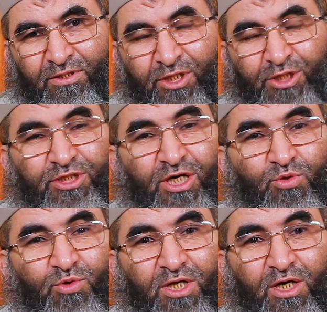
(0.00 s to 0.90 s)

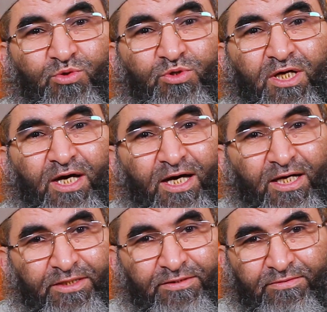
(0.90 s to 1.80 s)
يشتاق إلى كل
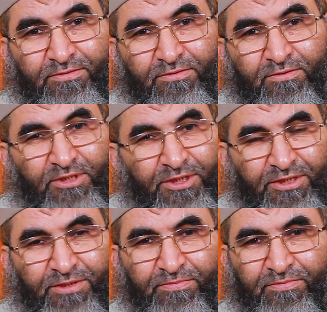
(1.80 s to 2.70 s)
حال
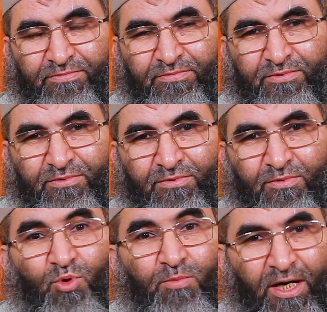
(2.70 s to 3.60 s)
طيب
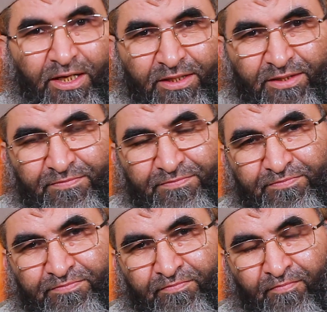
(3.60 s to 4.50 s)
مبارك
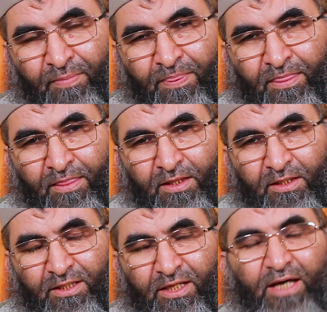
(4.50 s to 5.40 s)

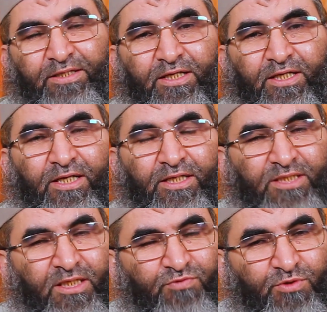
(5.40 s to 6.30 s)
لهذا كان
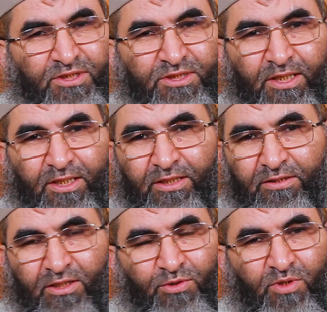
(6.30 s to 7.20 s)
سلفنا الصالح
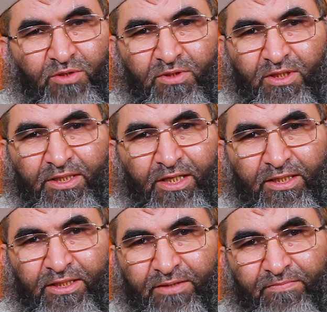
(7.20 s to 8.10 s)
رضوان الله
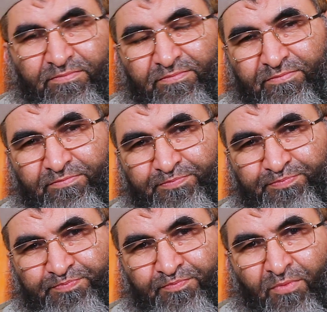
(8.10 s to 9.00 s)
عليهم
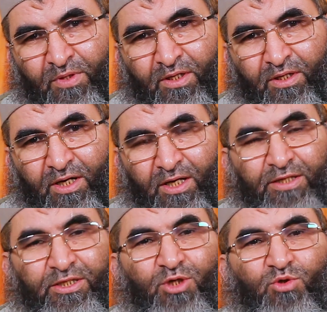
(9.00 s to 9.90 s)

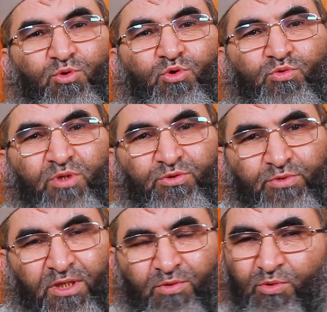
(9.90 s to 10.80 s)
الذين هم
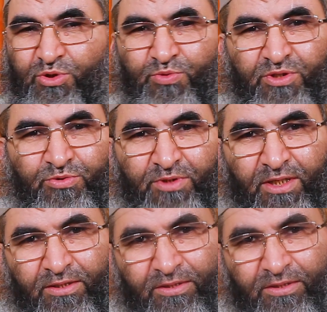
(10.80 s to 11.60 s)
قدوتنا وأسوتنا